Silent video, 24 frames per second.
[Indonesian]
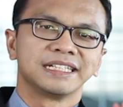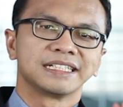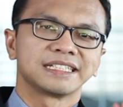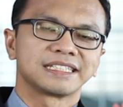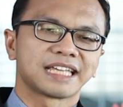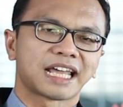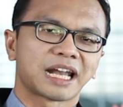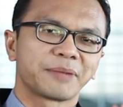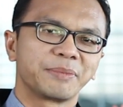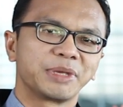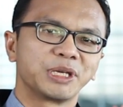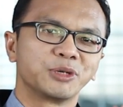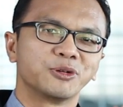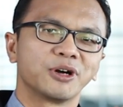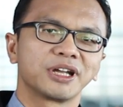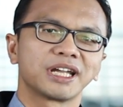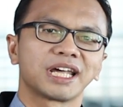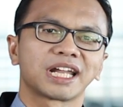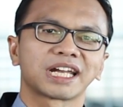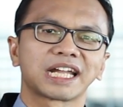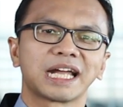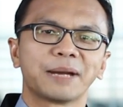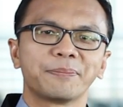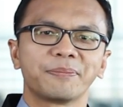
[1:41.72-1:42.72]
Secara mingguan
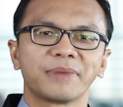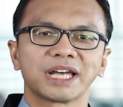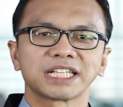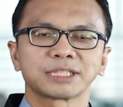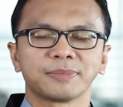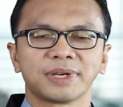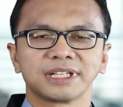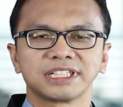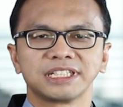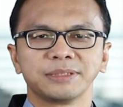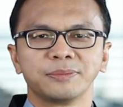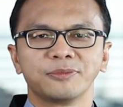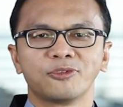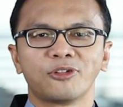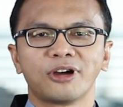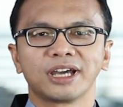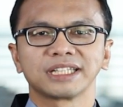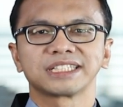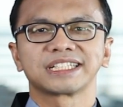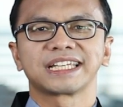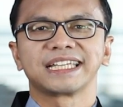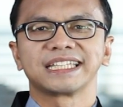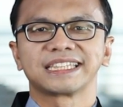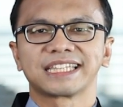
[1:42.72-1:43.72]
harga emas masih
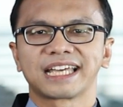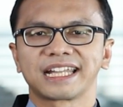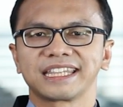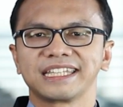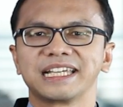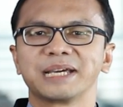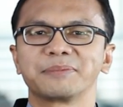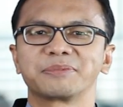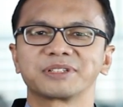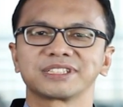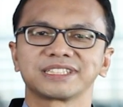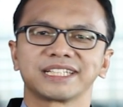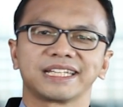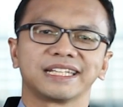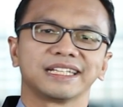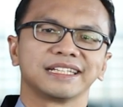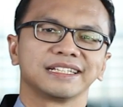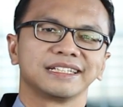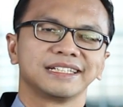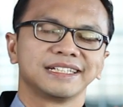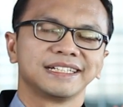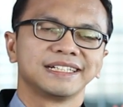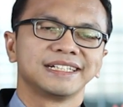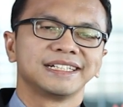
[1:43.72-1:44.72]
menguat sekitar 3%.
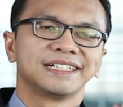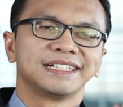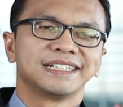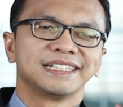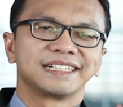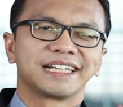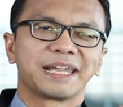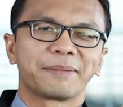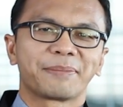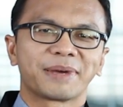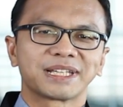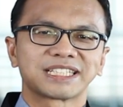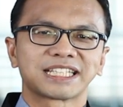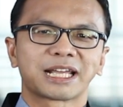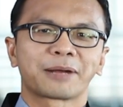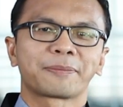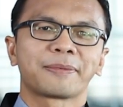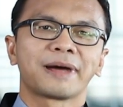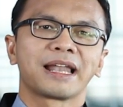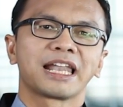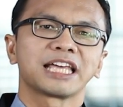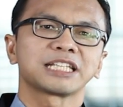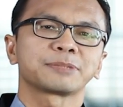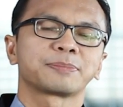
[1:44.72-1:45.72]
Di
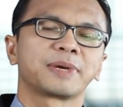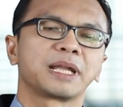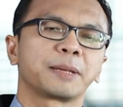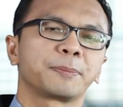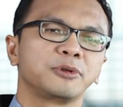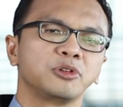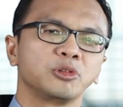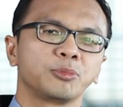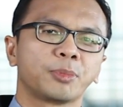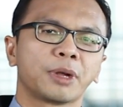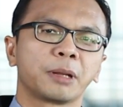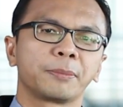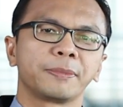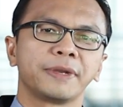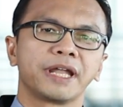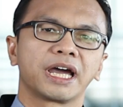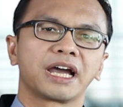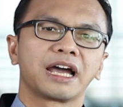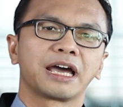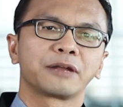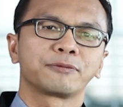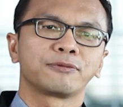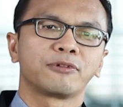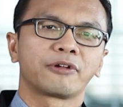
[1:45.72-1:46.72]
pasar falas pada penutupan
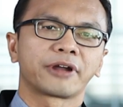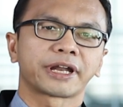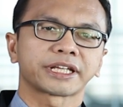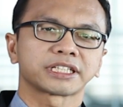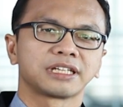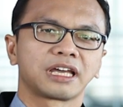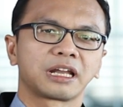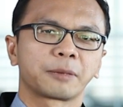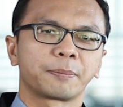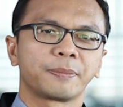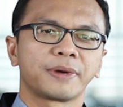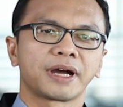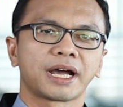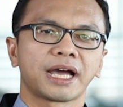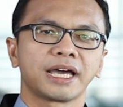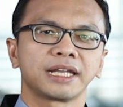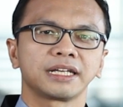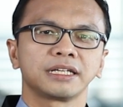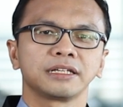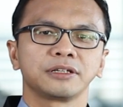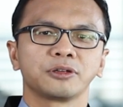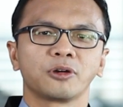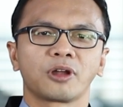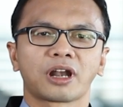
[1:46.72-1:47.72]
perdagangan forex akhir
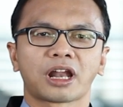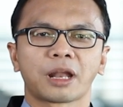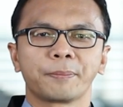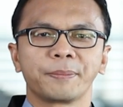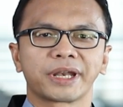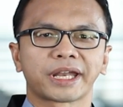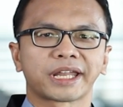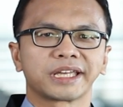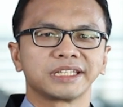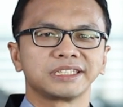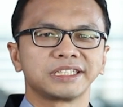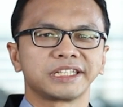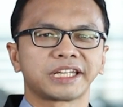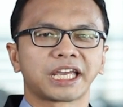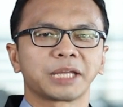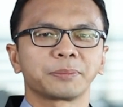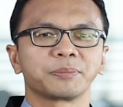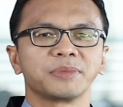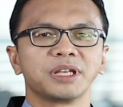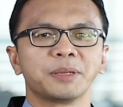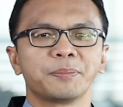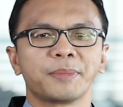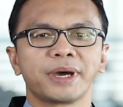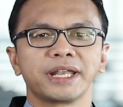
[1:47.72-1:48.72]
pekan, dolar Amerika
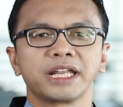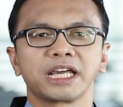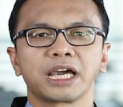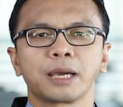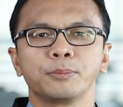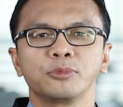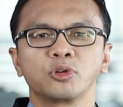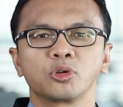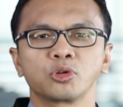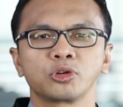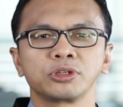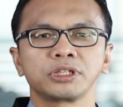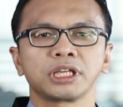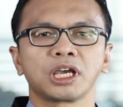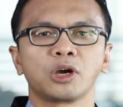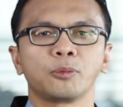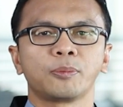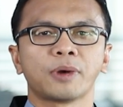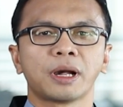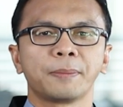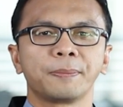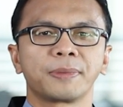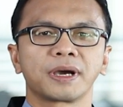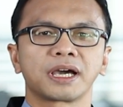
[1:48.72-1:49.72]
Serikat melemah dengan menurunnya
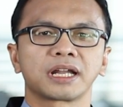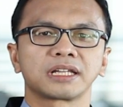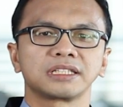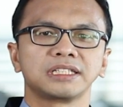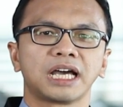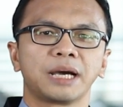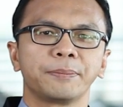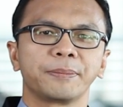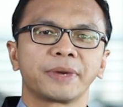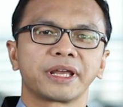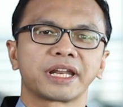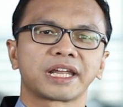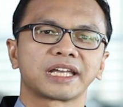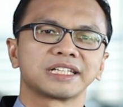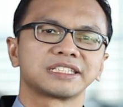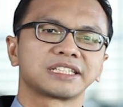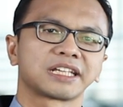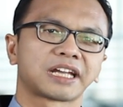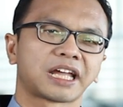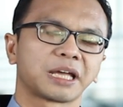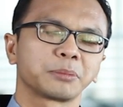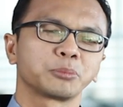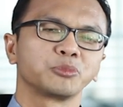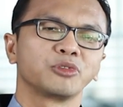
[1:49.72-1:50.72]
upah pekerja Amerika
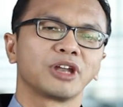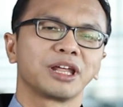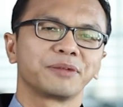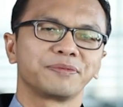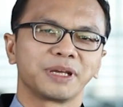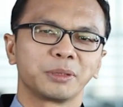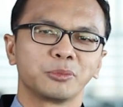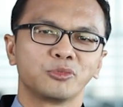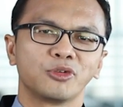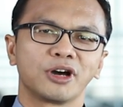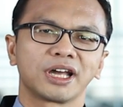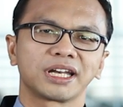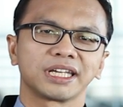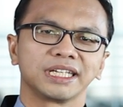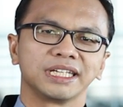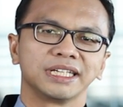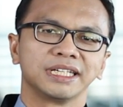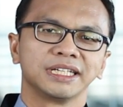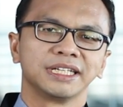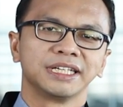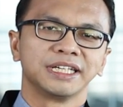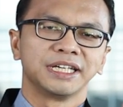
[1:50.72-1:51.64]
Serikat bulan Februari.